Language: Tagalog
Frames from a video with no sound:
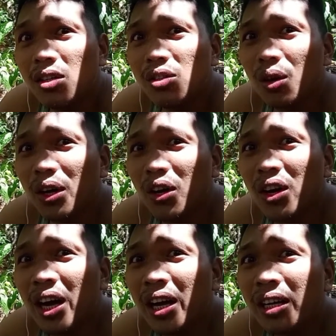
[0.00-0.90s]
So ayun.
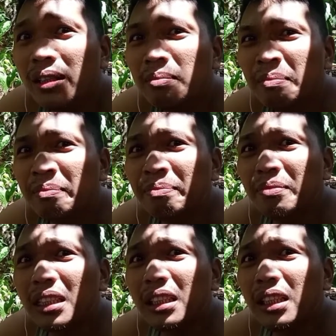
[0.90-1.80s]

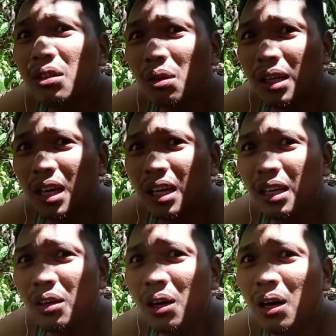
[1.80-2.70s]
Hindi ko kinaya
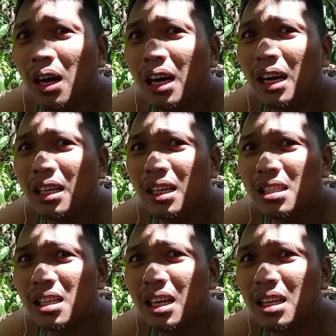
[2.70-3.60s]
ang anghang ng
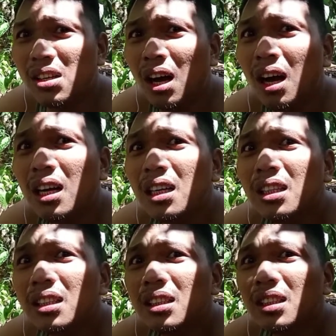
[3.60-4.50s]
sili sa
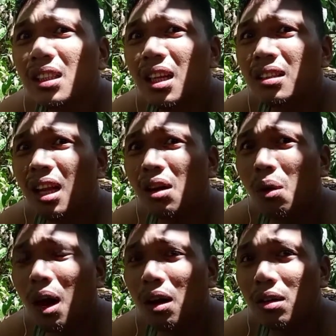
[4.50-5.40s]

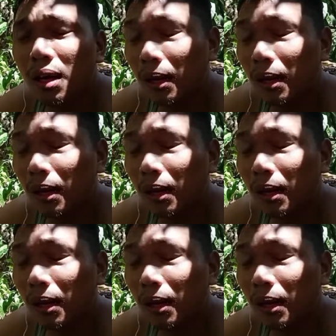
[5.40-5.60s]
naluha ako. Ah.